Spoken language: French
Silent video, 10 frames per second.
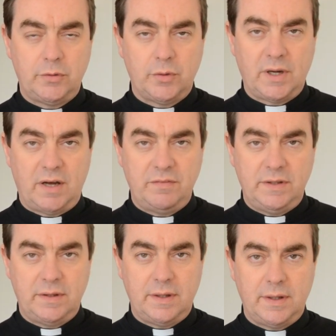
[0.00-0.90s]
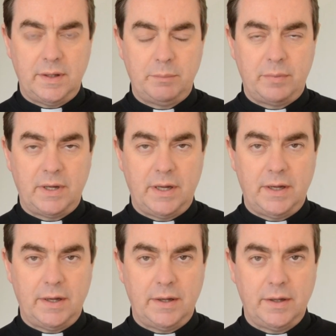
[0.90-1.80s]
de gravité,
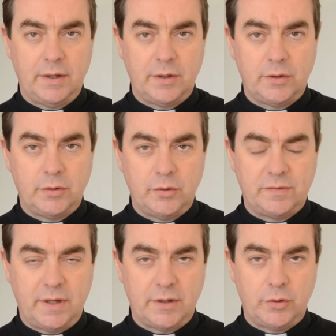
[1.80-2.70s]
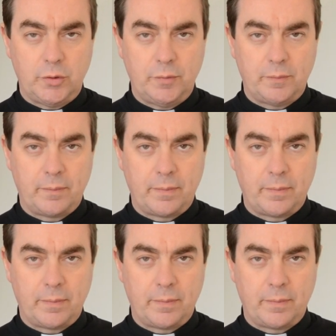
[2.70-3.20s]
plein de sérieux.